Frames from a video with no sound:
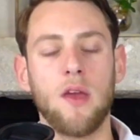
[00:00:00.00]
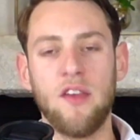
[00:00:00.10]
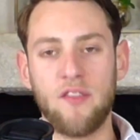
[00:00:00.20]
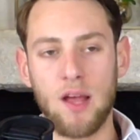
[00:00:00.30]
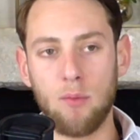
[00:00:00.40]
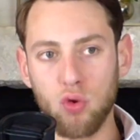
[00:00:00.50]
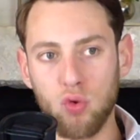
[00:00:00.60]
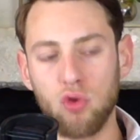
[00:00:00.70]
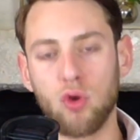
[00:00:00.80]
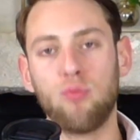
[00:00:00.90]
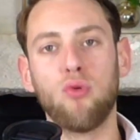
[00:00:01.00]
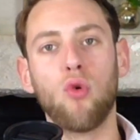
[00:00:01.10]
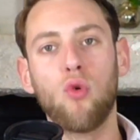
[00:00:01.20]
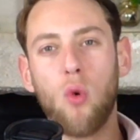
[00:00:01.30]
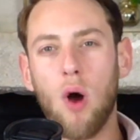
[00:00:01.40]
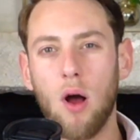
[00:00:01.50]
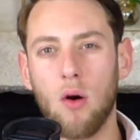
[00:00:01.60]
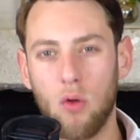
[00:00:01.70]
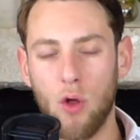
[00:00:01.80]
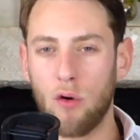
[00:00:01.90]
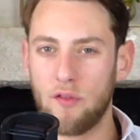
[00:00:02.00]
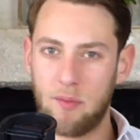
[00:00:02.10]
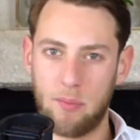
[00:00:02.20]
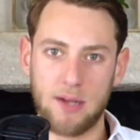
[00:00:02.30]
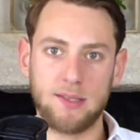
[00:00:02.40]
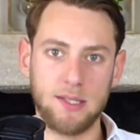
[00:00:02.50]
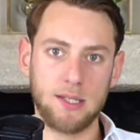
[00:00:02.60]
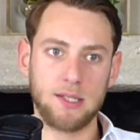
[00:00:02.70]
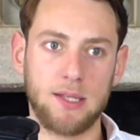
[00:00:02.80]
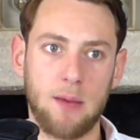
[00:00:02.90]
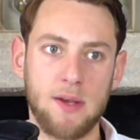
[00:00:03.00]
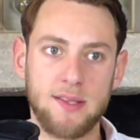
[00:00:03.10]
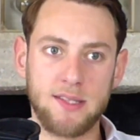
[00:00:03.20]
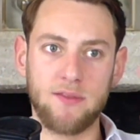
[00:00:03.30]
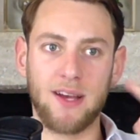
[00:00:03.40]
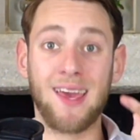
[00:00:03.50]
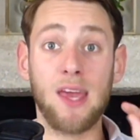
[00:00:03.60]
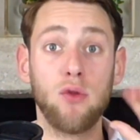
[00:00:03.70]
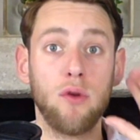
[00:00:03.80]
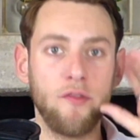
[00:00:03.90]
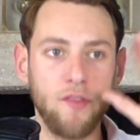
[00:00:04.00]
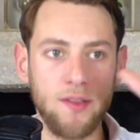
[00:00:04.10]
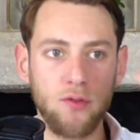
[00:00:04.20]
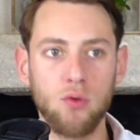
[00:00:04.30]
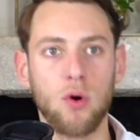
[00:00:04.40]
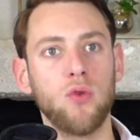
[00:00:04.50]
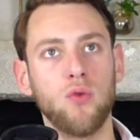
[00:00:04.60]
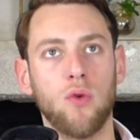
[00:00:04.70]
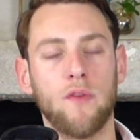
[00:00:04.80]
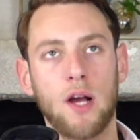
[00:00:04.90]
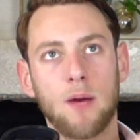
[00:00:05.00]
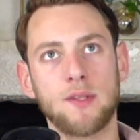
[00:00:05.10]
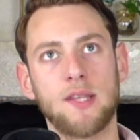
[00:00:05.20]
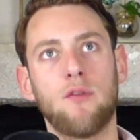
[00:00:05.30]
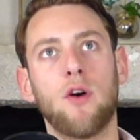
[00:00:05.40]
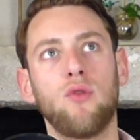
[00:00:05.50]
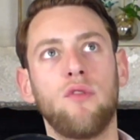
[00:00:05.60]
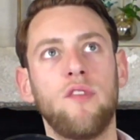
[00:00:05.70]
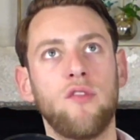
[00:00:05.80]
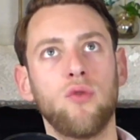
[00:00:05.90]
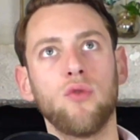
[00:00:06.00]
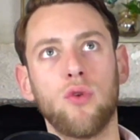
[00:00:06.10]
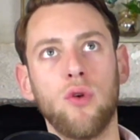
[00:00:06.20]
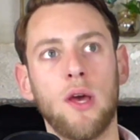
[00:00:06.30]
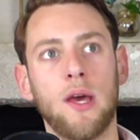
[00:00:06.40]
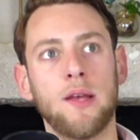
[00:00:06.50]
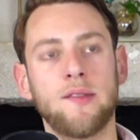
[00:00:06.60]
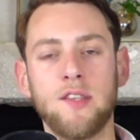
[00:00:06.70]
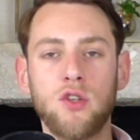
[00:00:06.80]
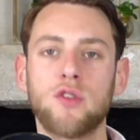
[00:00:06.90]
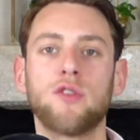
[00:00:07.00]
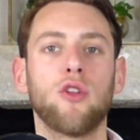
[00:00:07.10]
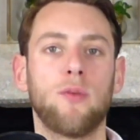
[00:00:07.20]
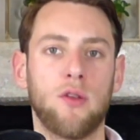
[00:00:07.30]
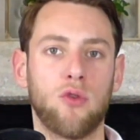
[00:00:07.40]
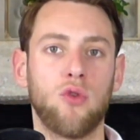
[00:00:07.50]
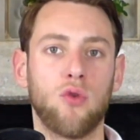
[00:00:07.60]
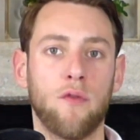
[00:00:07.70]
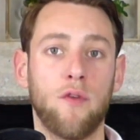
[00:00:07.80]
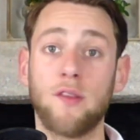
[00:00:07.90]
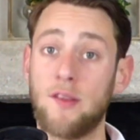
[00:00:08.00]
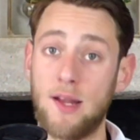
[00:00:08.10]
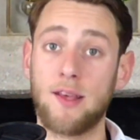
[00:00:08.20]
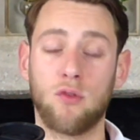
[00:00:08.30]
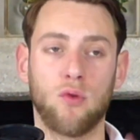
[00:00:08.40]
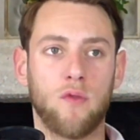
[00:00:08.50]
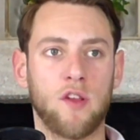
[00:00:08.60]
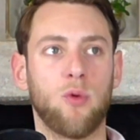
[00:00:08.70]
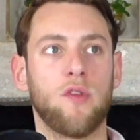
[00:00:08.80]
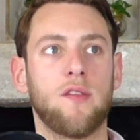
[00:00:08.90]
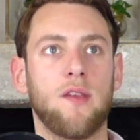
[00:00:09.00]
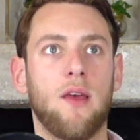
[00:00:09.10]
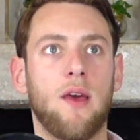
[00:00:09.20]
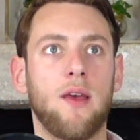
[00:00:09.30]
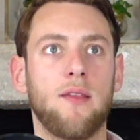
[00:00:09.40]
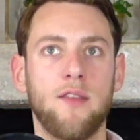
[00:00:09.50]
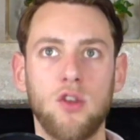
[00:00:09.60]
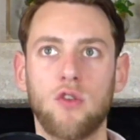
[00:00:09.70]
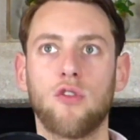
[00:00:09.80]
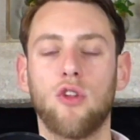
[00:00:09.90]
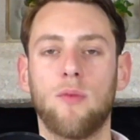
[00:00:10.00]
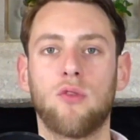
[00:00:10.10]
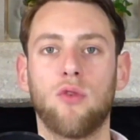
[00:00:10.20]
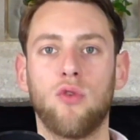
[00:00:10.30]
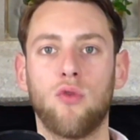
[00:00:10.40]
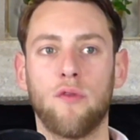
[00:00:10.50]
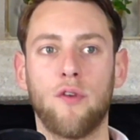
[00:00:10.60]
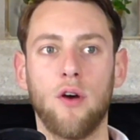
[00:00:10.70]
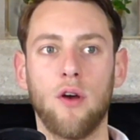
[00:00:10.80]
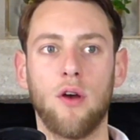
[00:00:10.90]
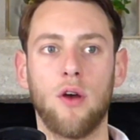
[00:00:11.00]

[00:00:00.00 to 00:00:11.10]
Et finalement, tout ce pourquoi on a envie de partir, eh ben, c'est ce qui va créer une vision en nous. On va commencer à avoir une vision de si je sors de ma zone de confort, c'est ça la question qu'on va se poser, c'est si je sors de ma zone de confort,